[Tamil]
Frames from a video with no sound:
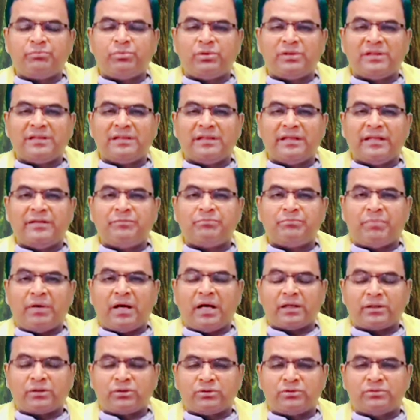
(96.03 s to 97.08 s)
அற்புதங்களை
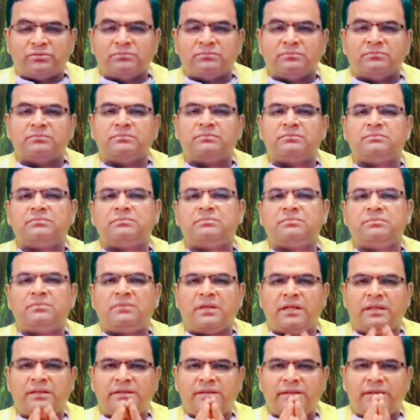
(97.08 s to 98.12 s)
பார்க்கும்
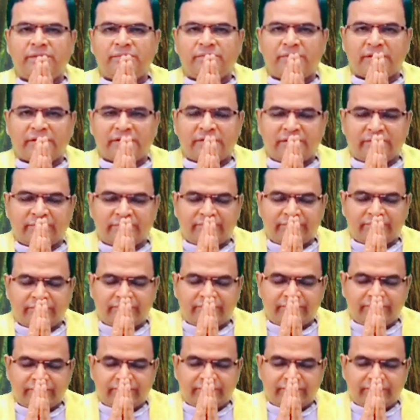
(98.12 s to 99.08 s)
நன்றி வணக்கம்